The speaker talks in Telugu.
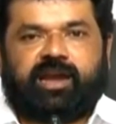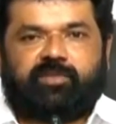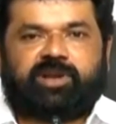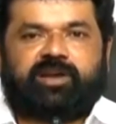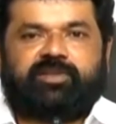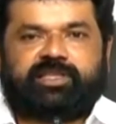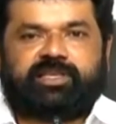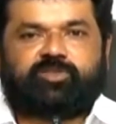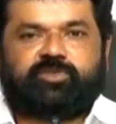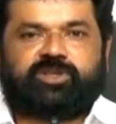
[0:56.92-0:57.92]
అమరావతి
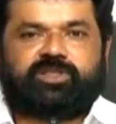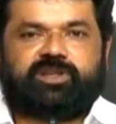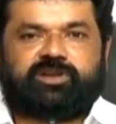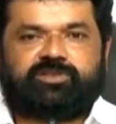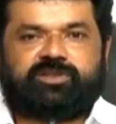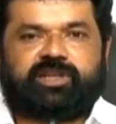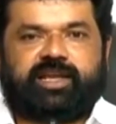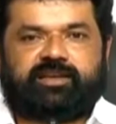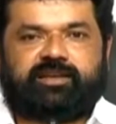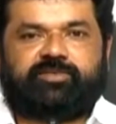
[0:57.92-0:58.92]
తొమ్మిది వందల రోజు
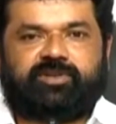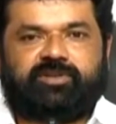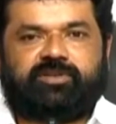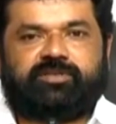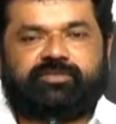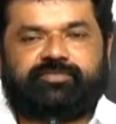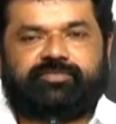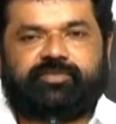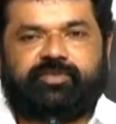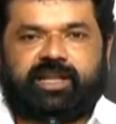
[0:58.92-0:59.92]
కార్యక్రమంలో
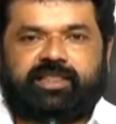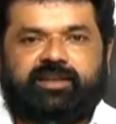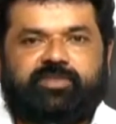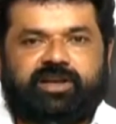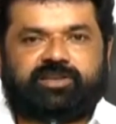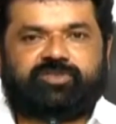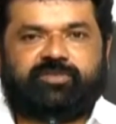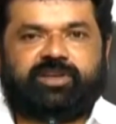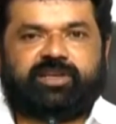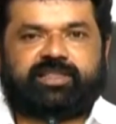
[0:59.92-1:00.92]
వీళ్ళందరూ
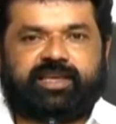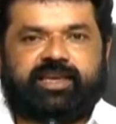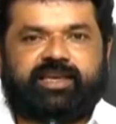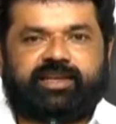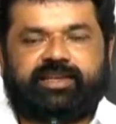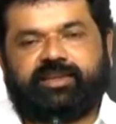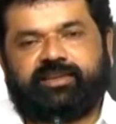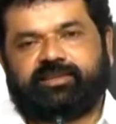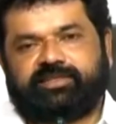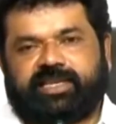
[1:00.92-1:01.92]
భాగస్వాములుగా తయారయ్యి
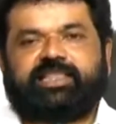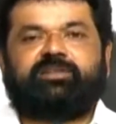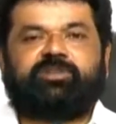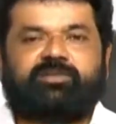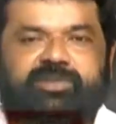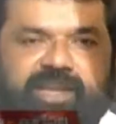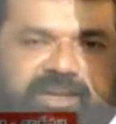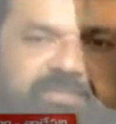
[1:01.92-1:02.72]
చంద్రబాబు నాయుడు